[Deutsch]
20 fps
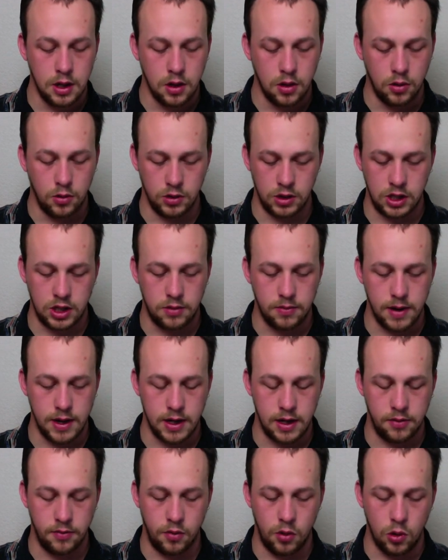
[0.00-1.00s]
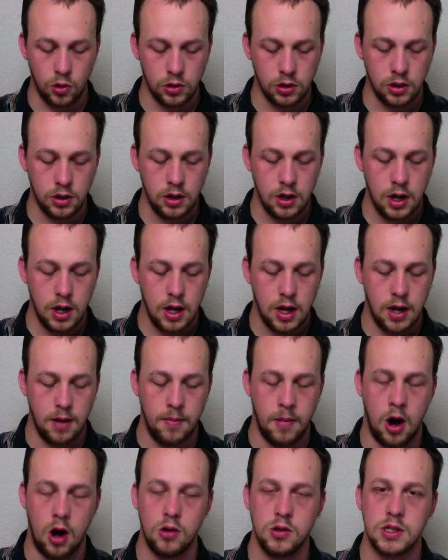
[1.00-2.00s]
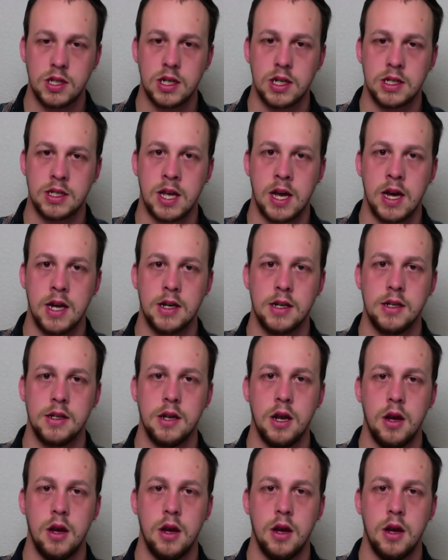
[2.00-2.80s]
und ich werde wohnen im Hause des Herrn